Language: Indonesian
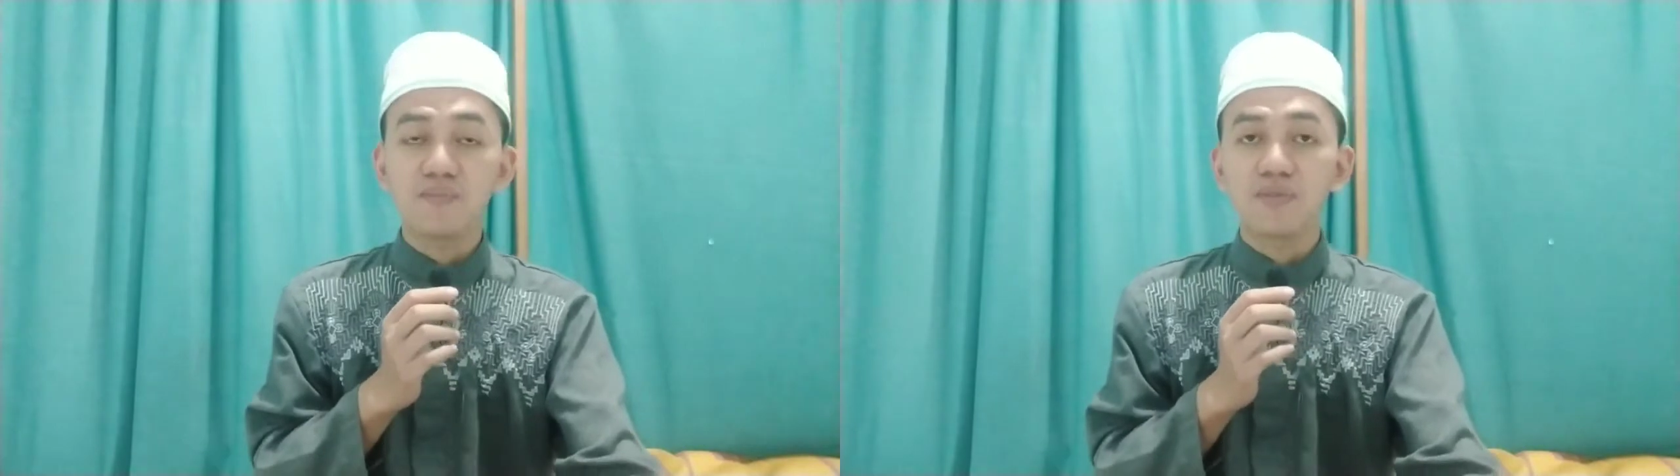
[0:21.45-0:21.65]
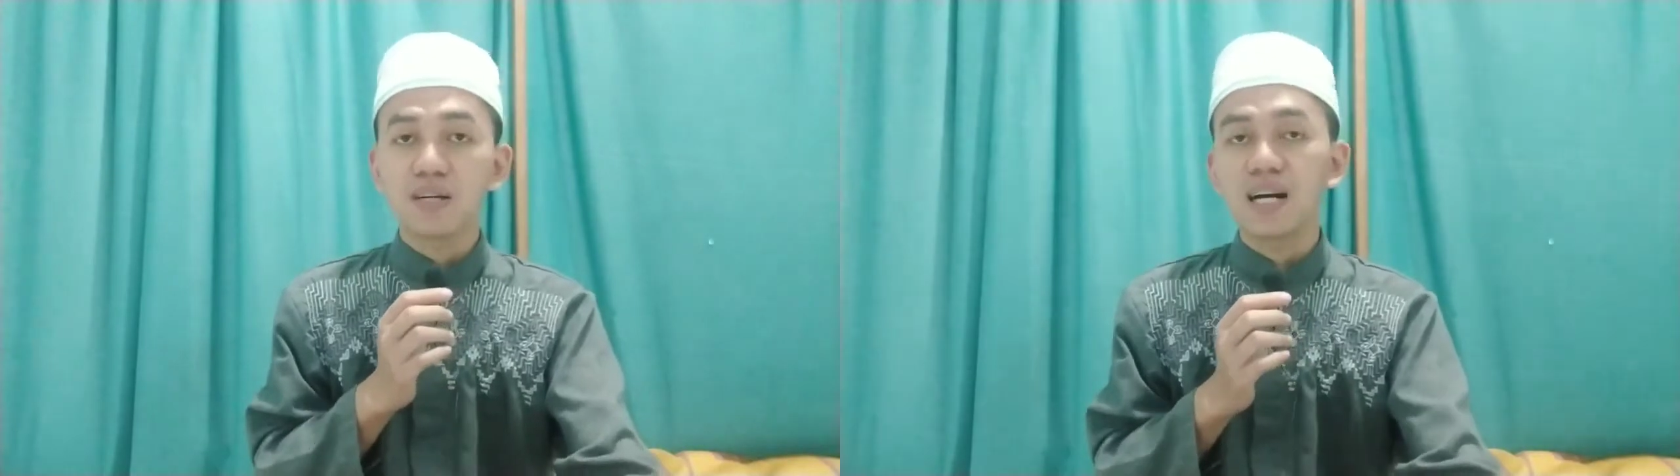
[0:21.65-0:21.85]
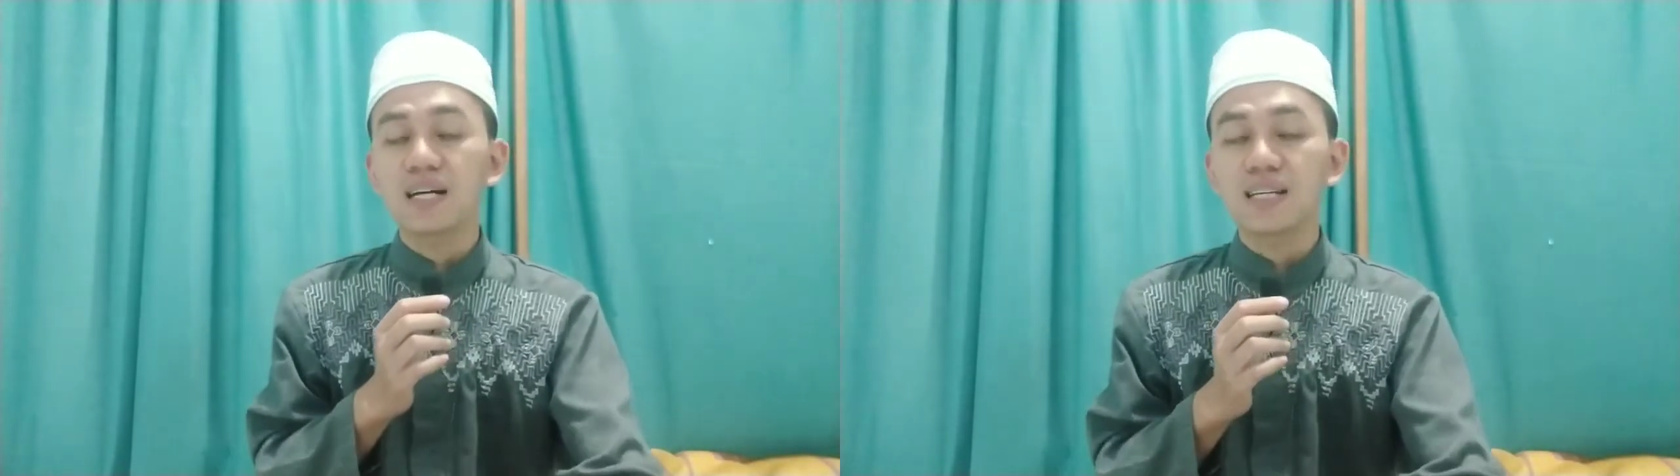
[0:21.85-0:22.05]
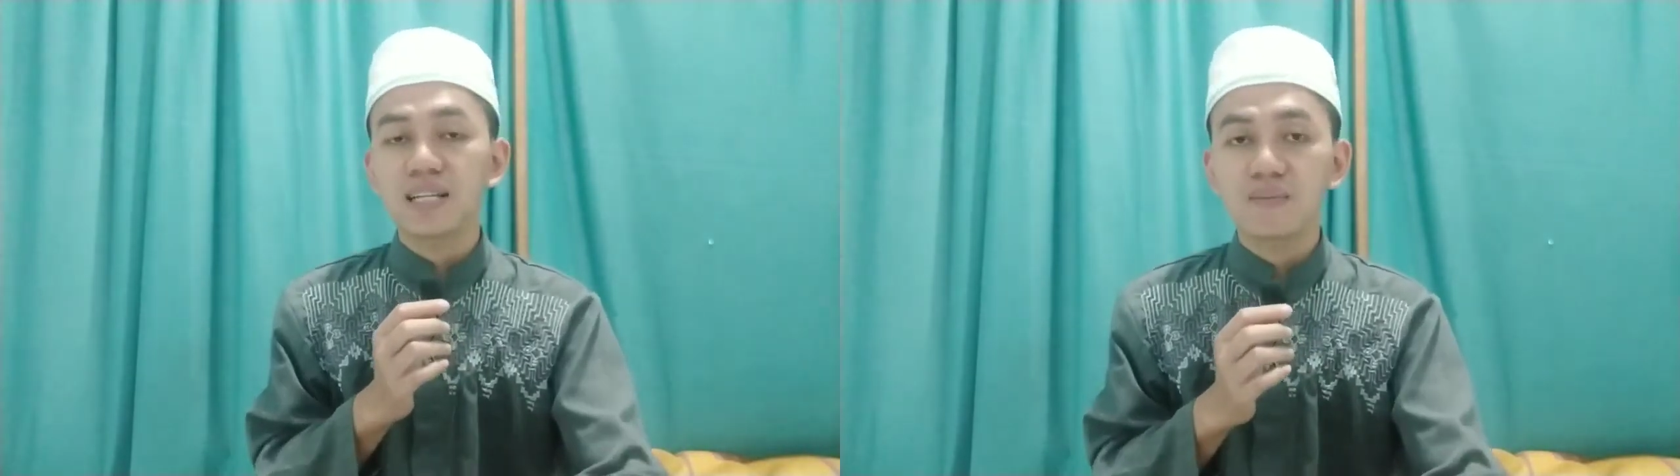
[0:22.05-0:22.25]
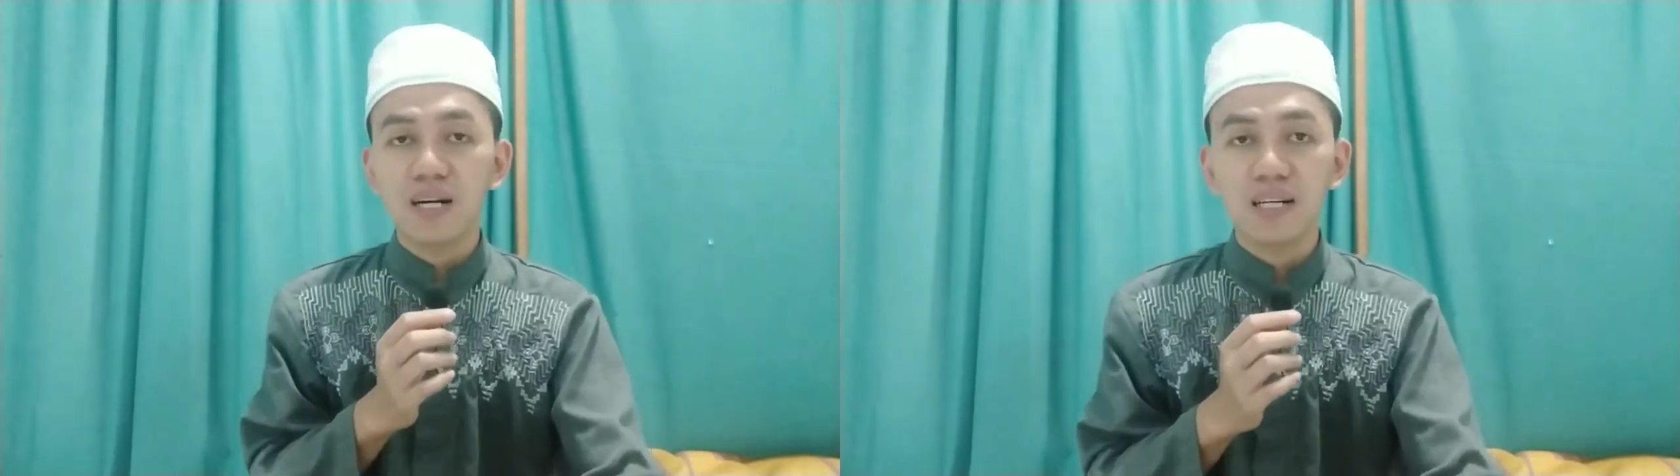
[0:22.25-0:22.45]
buka
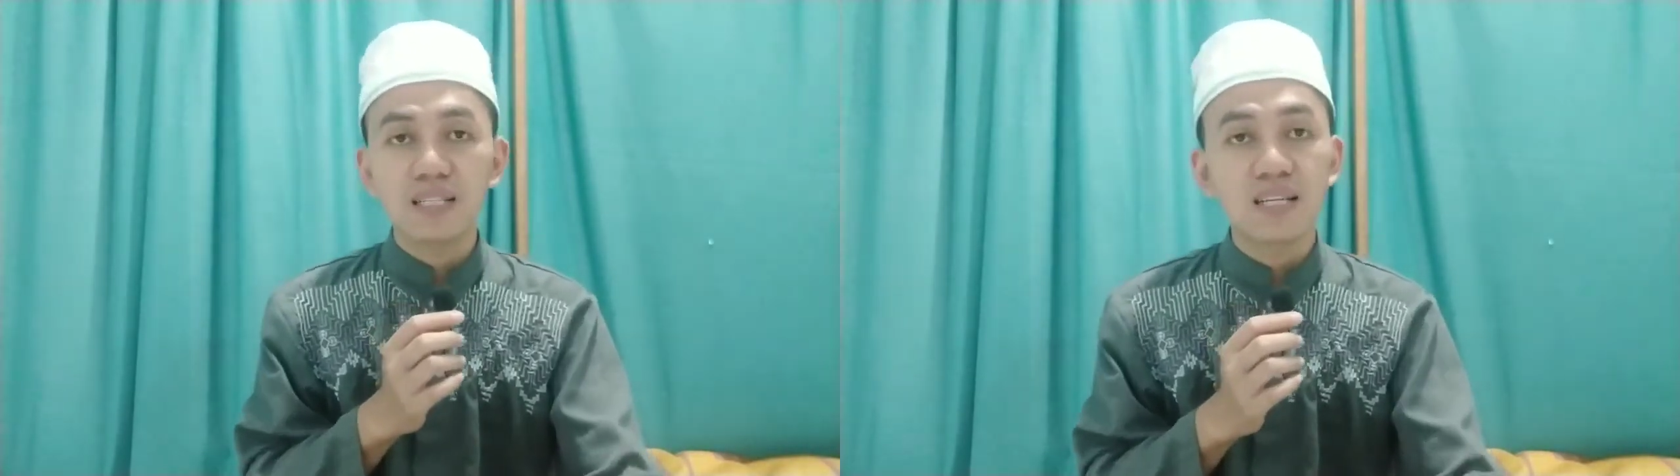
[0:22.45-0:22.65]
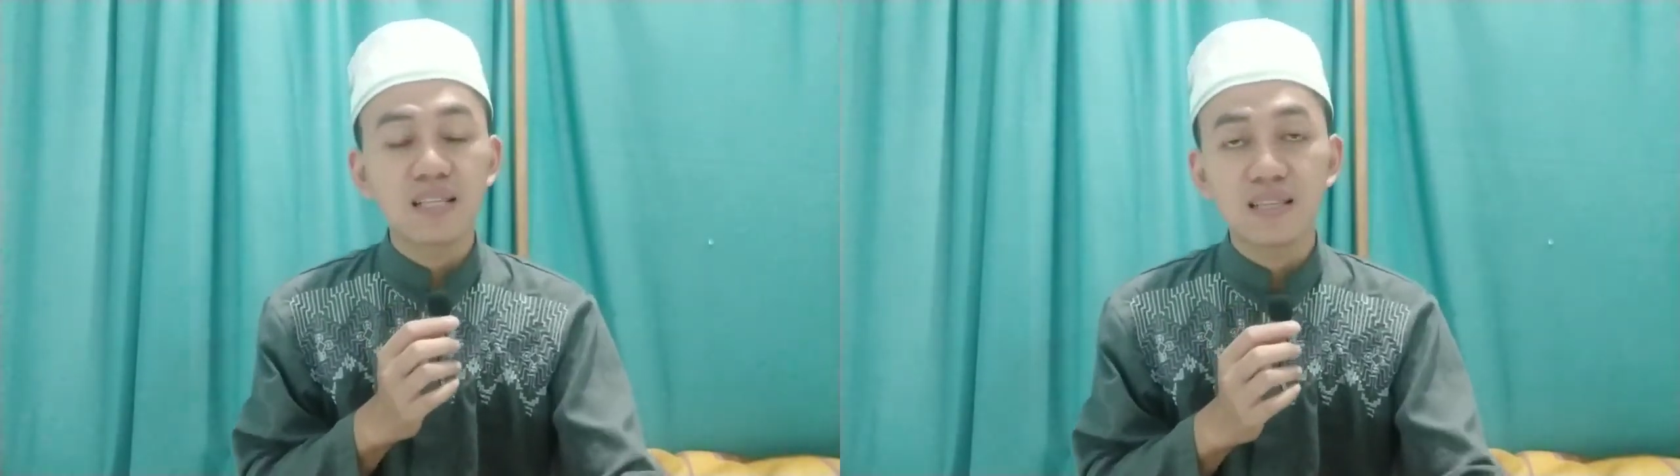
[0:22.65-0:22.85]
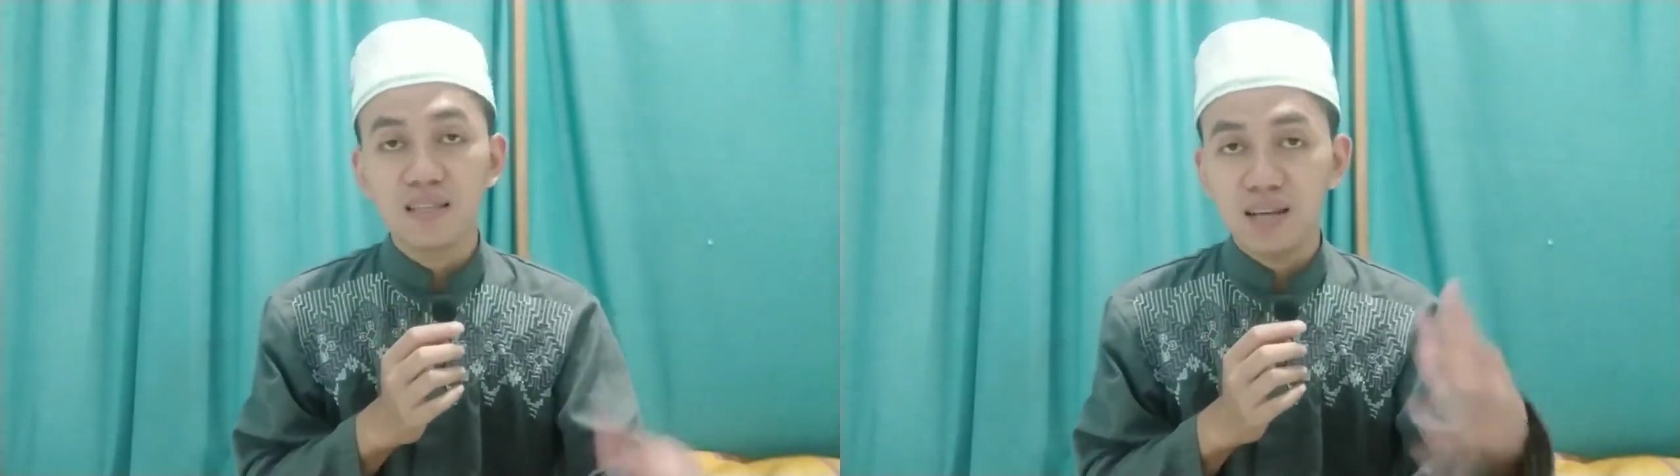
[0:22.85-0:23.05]
kitab kalian dan